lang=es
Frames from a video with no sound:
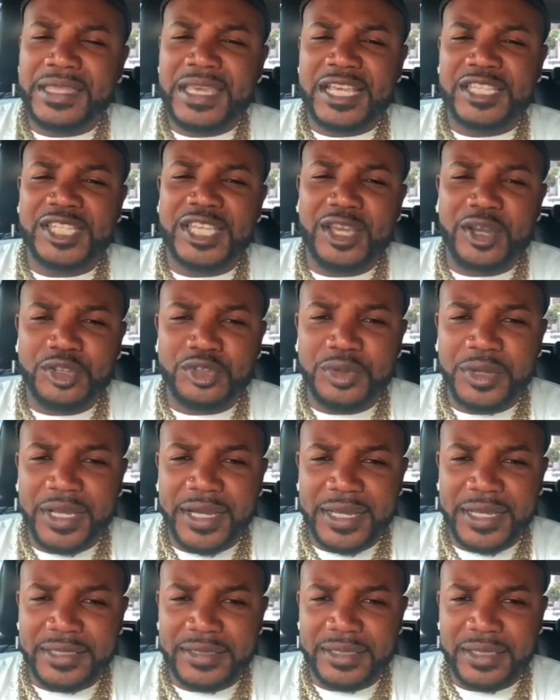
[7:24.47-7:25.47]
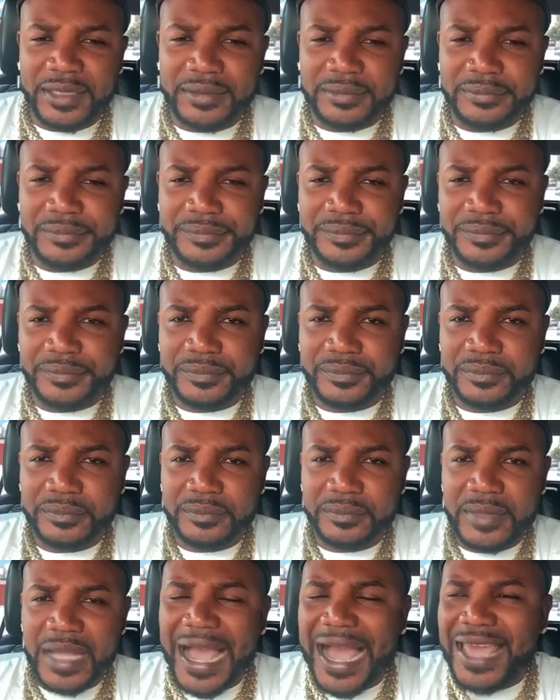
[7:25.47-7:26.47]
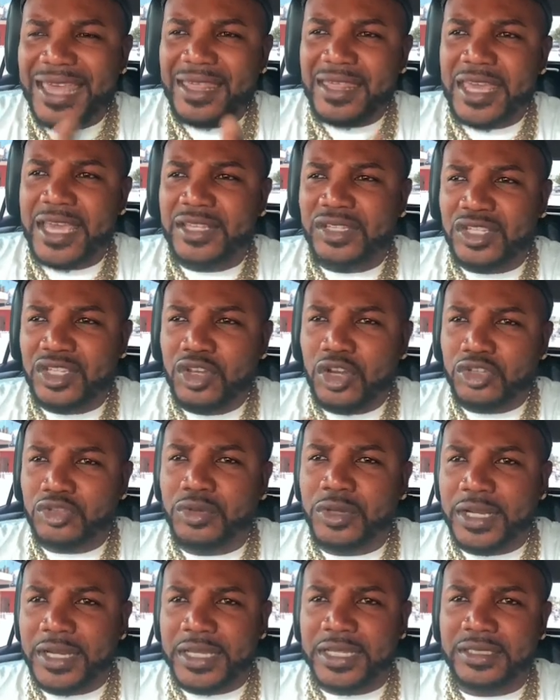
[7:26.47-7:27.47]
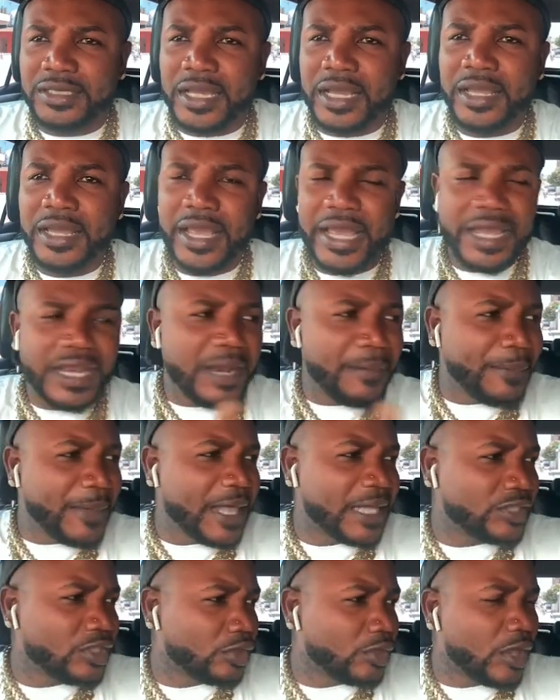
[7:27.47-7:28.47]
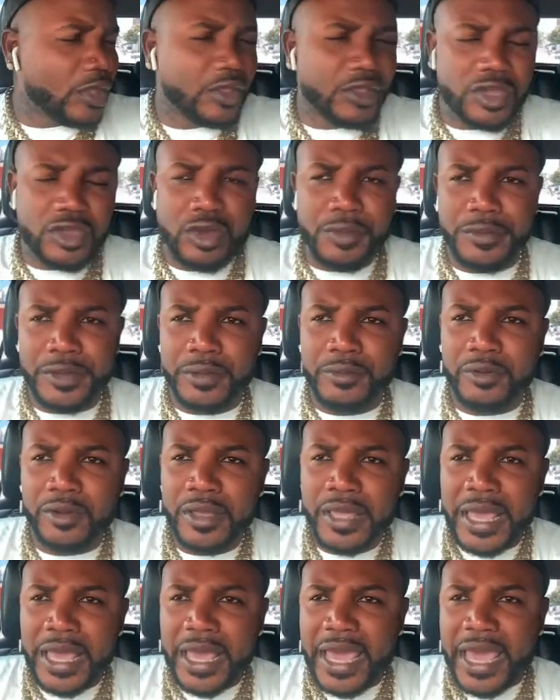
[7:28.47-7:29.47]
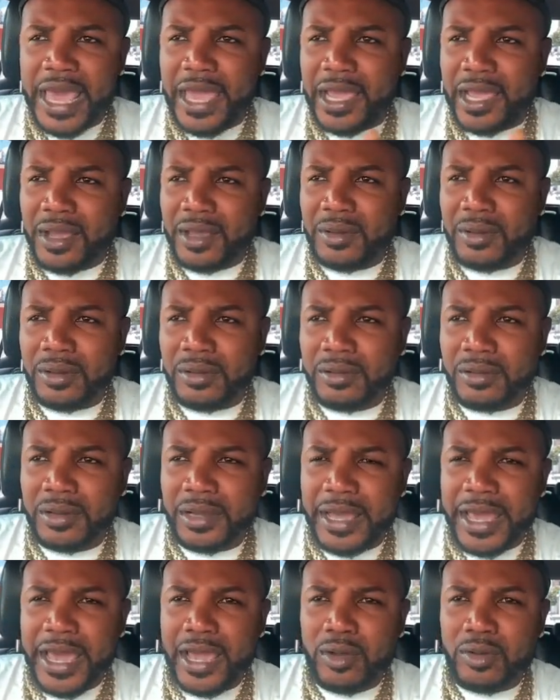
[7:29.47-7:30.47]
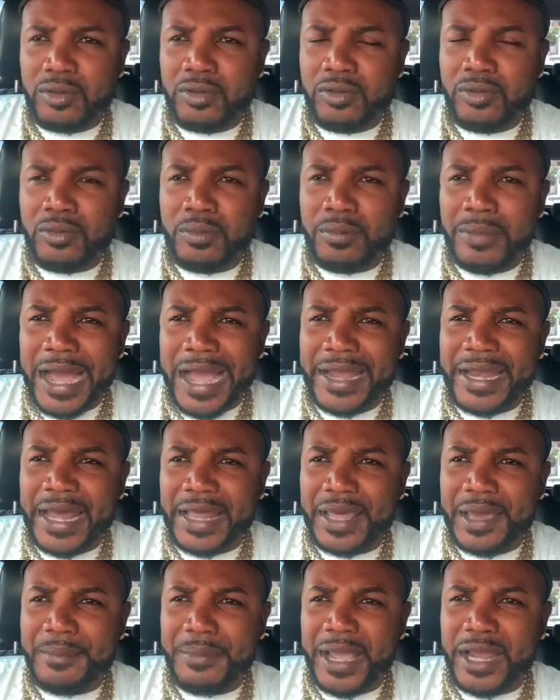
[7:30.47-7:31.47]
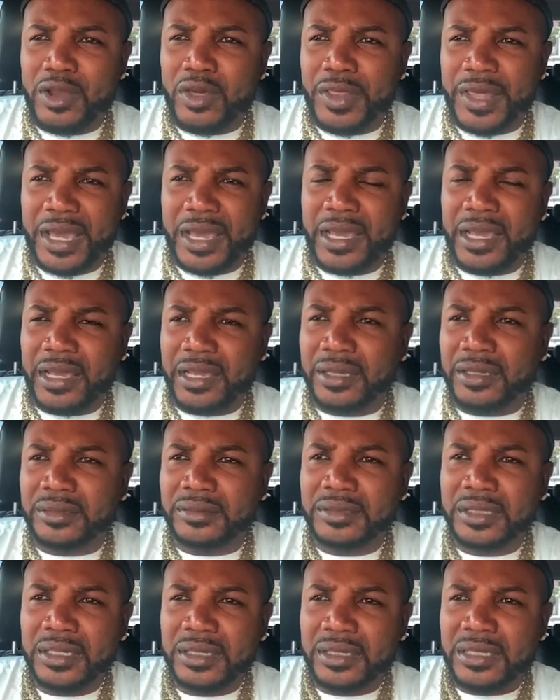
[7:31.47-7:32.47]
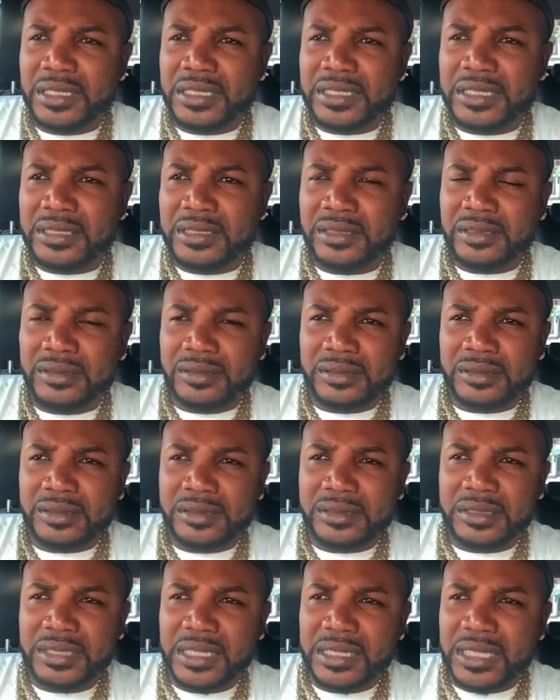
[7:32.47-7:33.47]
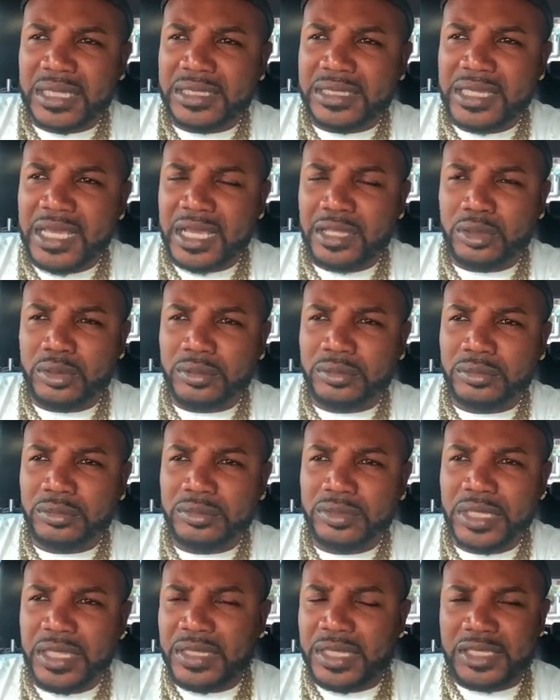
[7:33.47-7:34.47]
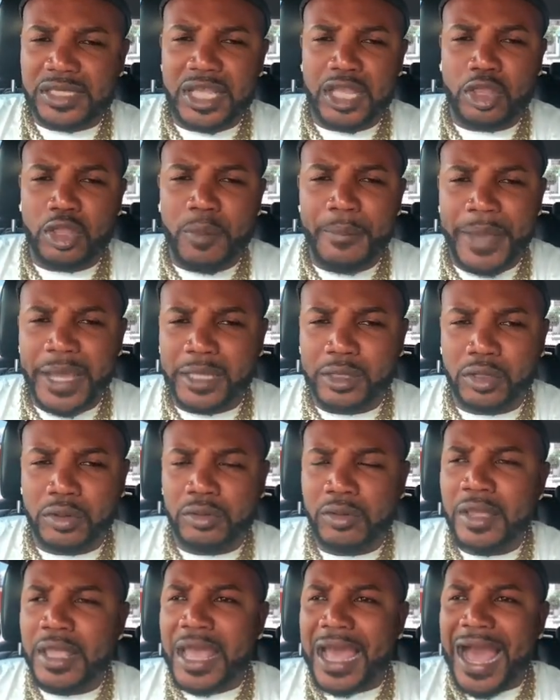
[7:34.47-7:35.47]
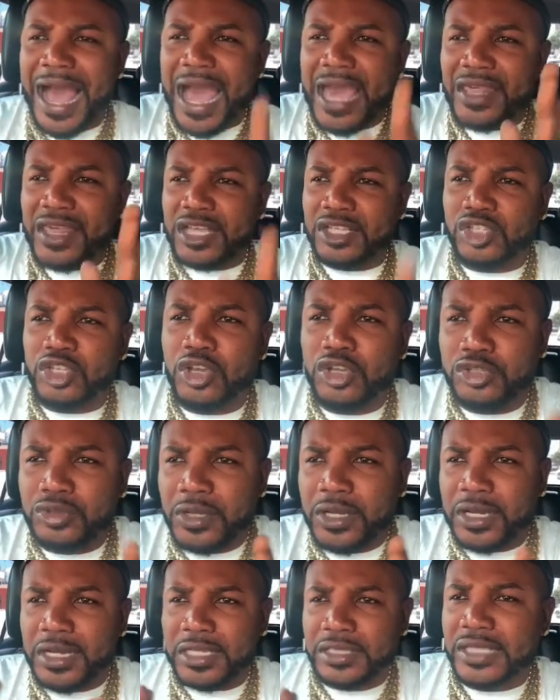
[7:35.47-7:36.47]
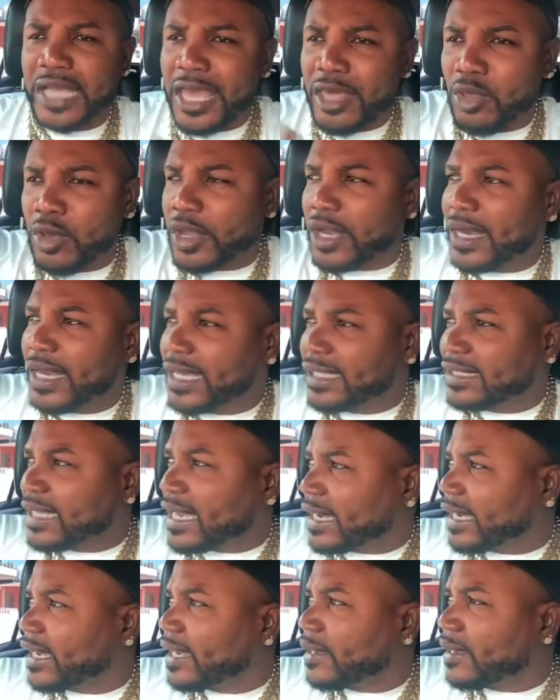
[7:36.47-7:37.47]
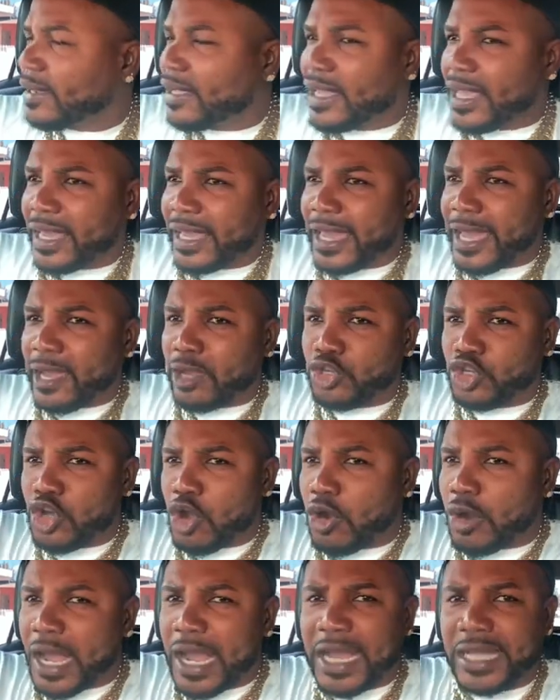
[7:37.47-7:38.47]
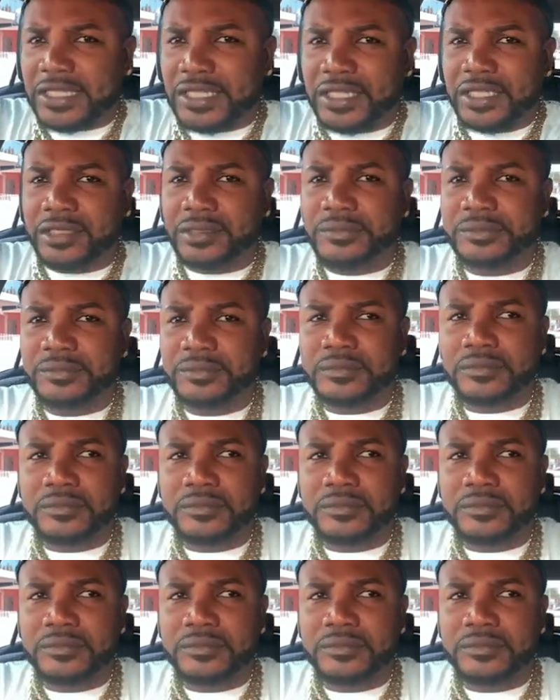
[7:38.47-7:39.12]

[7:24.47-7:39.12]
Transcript: 18 iglesias hay 18 iglesias en el pedacito a donde yo vivo. En, un vaina de menos de 700, 700 metros, hay 18 iglesias. Hay dos iglesias que, chocan así.